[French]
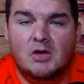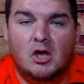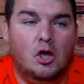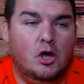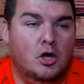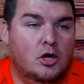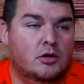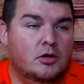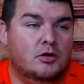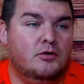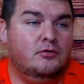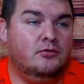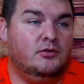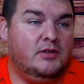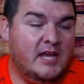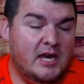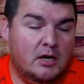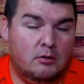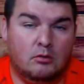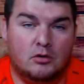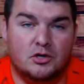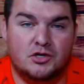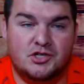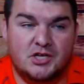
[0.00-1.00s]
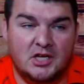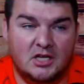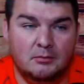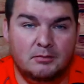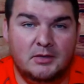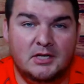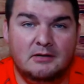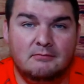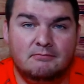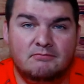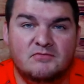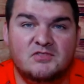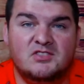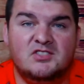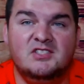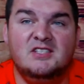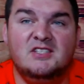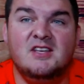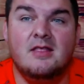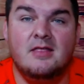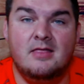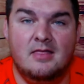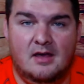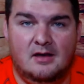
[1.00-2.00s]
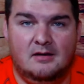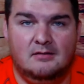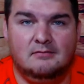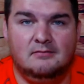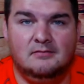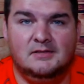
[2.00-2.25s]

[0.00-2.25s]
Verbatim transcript: euh, Carol Shelby dit non.